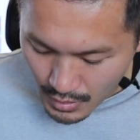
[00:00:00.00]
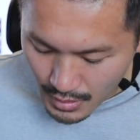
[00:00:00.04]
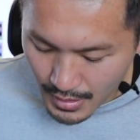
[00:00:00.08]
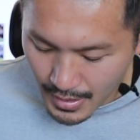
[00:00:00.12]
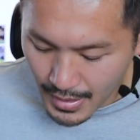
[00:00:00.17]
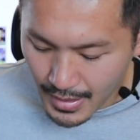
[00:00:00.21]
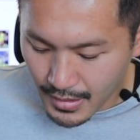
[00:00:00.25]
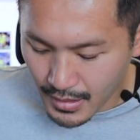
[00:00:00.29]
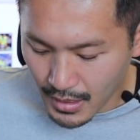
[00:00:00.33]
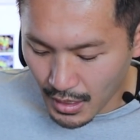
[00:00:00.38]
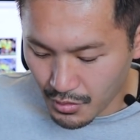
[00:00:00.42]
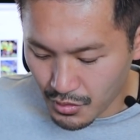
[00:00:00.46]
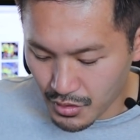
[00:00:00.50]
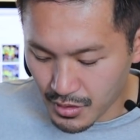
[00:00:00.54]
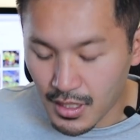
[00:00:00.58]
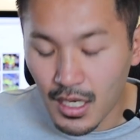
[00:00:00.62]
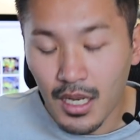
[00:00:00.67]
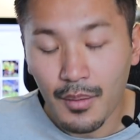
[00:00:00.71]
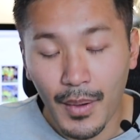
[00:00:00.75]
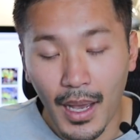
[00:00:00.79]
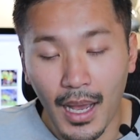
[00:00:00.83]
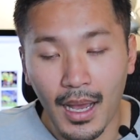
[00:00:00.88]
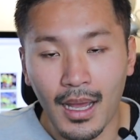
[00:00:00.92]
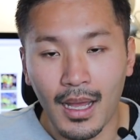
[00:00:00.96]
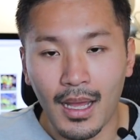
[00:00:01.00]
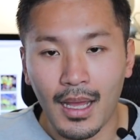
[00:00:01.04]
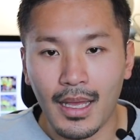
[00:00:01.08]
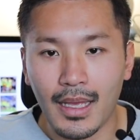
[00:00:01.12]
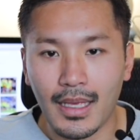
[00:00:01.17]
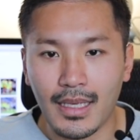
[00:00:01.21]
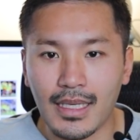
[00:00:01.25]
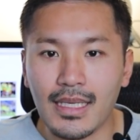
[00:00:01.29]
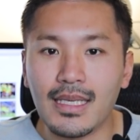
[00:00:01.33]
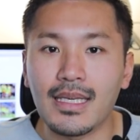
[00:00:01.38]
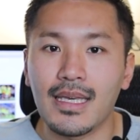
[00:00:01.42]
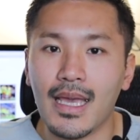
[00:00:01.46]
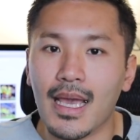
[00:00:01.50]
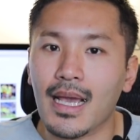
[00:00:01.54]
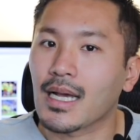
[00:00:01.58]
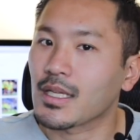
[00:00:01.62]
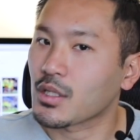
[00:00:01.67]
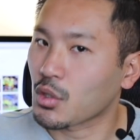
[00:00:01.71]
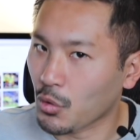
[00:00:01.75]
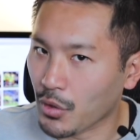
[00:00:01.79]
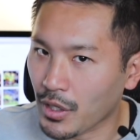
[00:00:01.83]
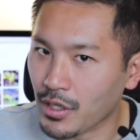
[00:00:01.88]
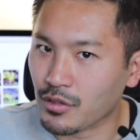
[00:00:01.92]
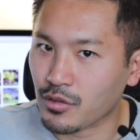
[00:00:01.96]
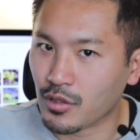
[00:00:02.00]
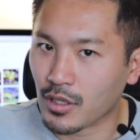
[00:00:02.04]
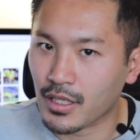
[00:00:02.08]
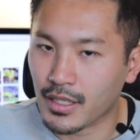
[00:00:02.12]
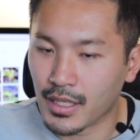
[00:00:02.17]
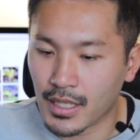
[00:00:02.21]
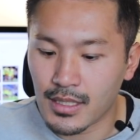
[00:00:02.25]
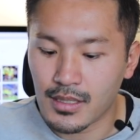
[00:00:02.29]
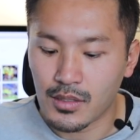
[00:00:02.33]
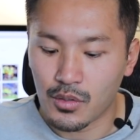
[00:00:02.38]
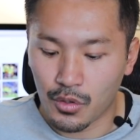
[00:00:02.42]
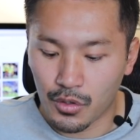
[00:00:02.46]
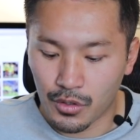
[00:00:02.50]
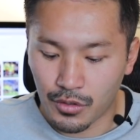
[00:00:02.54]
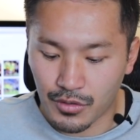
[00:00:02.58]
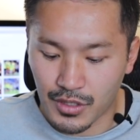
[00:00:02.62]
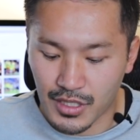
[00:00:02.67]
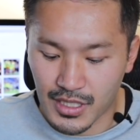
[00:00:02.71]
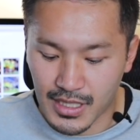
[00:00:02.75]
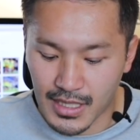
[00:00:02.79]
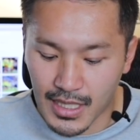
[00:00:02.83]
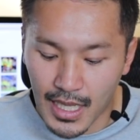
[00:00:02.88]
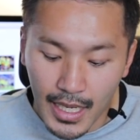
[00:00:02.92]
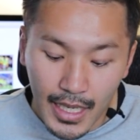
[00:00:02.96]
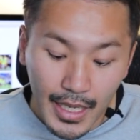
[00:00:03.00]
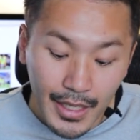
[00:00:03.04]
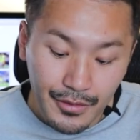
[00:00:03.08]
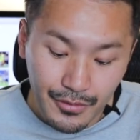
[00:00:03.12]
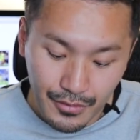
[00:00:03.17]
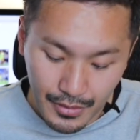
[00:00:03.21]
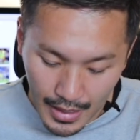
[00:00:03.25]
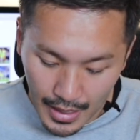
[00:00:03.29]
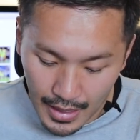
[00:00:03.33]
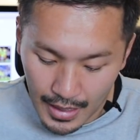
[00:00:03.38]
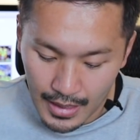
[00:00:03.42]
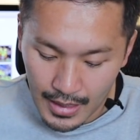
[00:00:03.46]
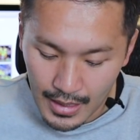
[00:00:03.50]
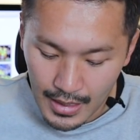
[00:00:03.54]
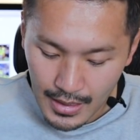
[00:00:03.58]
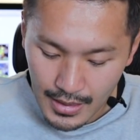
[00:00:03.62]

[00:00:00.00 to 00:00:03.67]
レンタルすればいい絵が撮れるとかねそういう風につながるんで